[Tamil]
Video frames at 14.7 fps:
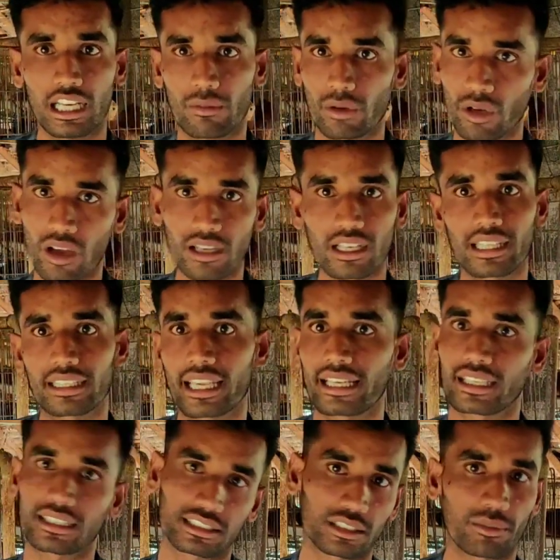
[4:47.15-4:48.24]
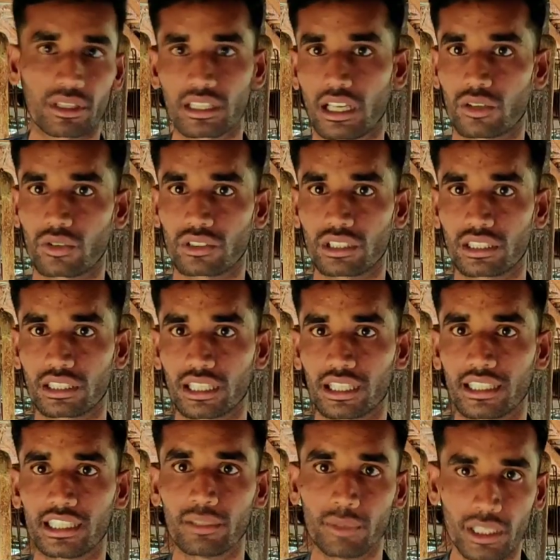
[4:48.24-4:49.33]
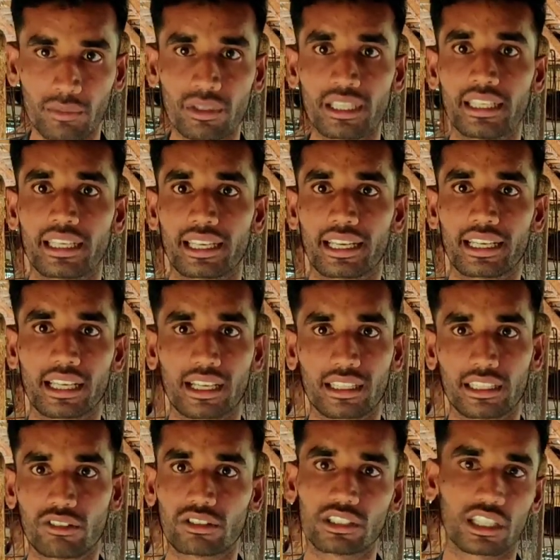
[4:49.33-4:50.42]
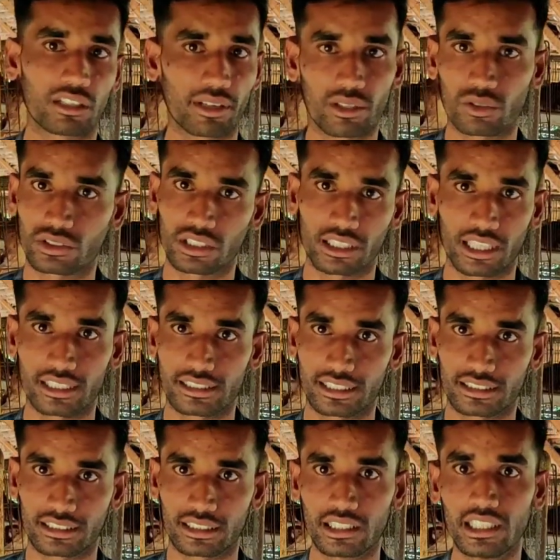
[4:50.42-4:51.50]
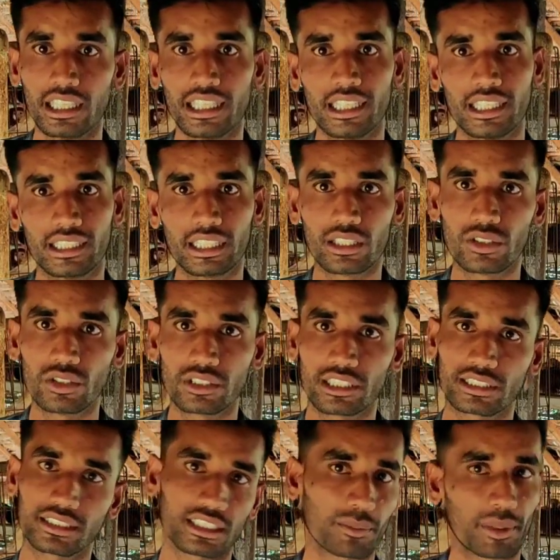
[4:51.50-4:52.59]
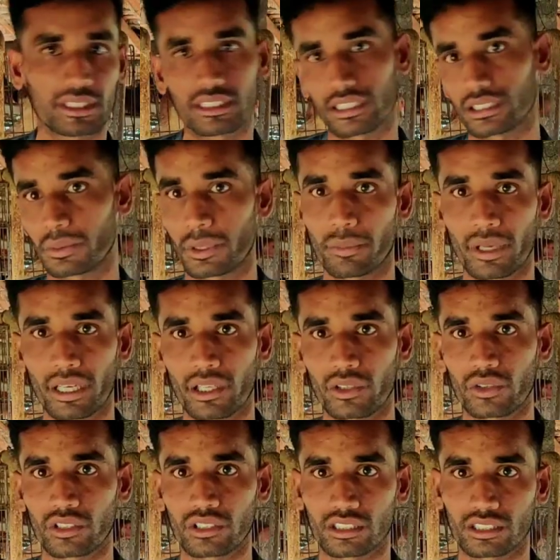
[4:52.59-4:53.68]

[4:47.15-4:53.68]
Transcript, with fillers: நம்ம லோக்கலில் கேட்குற கஸ்டமருக்கு நான் கொடுத்துட்ருக்கேன் இது மினிமம் இன்றைக்கி ரேட் நாங்கள் இருபத்தி ரெண்டு ரூபாய்க்கு கொடுத்துட்ருக்கேன் சிக்ஸ் இதை நூறு சிக்ஸுக்கு பத்து சிக்ஸ் பெரிய பண்ணிட்டு